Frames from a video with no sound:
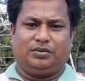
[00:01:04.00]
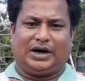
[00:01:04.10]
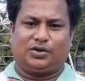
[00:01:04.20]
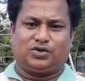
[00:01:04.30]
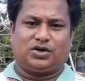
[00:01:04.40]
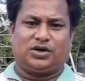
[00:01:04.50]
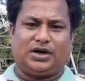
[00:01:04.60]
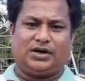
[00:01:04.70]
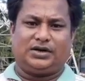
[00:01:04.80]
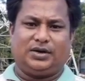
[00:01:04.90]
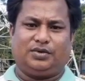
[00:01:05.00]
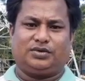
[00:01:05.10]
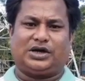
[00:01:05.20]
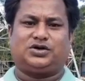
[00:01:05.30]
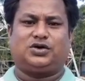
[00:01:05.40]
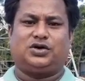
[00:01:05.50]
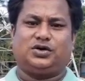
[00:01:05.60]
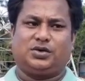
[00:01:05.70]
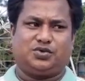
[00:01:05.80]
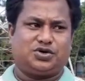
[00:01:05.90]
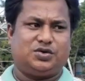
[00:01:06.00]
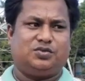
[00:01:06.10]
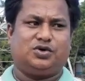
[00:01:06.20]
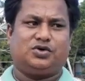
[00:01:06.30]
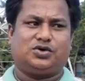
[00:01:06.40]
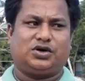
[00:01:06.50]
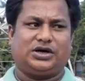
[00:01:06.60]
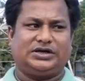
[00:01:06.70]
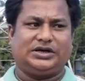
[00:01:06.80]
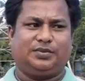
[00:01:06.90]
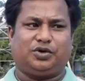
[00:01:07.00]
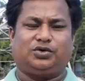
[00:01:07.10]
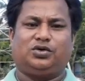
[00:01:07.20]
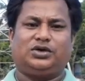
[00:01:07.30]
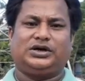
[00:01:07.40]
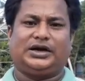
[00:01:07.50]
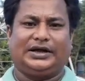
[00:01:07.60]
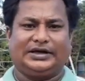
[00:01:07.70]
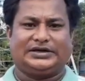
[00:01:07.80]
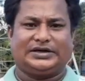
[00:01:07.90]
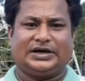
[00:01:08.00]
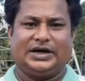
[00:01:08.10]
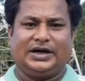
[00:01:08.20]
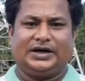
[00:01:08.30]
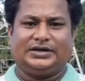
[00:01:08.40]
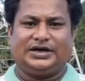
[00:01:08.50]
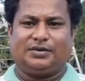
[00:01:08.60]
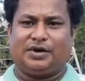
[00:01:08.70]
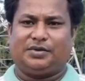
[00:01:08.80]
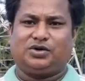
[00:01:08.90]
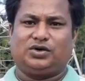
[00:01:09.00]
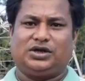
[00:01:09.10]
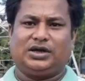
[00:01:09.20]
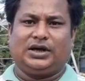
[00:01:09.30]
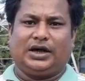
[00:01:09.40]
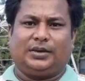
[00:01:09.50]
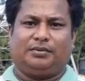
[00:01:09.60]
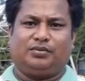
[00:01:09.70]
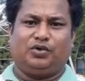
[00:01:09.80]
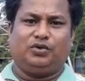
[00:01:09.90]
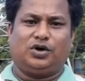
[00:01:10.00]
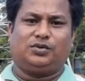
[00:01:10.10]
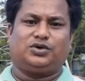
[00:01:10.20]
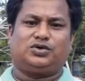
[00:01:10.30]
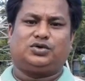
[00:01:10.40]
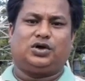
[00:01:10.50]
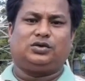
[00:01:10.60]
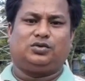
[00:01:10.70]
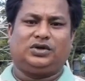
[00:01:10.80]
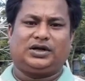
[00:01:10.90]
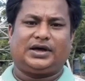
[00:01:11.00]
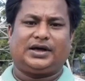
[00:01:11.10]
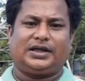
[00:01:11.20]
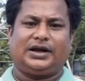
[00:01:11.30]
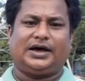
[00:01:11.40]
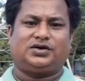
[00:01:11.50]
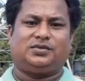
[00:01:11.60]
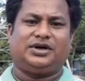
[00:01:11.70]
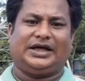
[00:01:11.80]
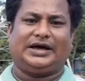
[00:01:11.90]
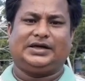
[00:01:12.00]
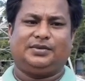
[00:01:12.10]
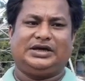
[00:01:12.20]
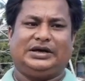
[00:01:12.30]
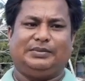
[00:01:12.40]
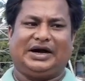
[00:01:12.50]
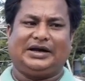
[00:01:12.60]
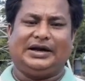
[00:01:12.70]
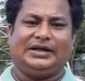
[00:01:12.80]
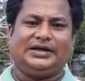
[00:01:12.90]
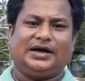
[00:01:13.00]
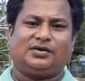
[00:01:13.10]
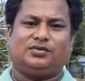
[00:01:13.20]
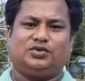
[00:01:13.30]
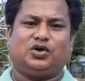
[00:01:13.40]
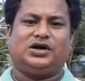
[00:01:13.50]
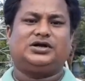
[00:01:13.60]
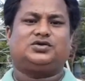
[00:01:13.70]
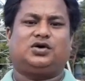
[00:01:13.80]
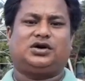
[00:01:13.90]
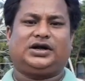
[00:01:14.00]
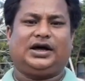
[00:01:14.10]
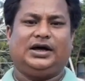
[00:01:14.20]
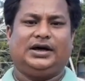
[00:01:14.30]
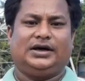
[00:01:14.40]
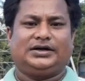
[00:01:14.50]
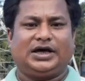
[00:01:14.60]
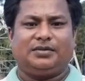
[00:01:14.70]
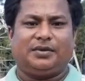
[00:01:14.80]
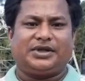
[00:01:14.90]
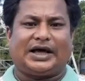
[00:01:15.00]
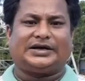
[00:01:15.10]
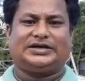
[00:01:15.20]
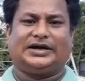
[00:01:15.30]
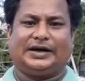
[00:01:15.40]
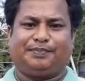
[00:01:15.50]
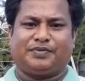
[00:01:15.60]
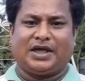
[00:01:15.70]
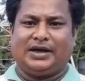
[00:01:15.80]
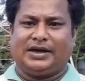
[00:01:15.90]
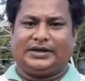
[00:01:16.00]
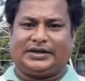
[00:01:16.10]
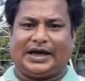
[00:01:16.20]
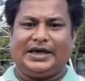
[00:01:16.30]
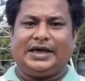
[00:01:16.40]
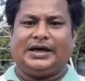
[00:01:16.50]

ভারত সরকার এবং তার সঙ্গে সঙ্গে পশ্চিমবঙ্গ সরকার যে পদ্ধতিটা নিয়েছে যে এভাবে যদি ভূগর্ভস্থ জল তুলতে থাকে তাহলে একসময় দেখা যাবে যে মাটির নিচে আর জলের স্তরটা সেইভাবে থাকছে না তাই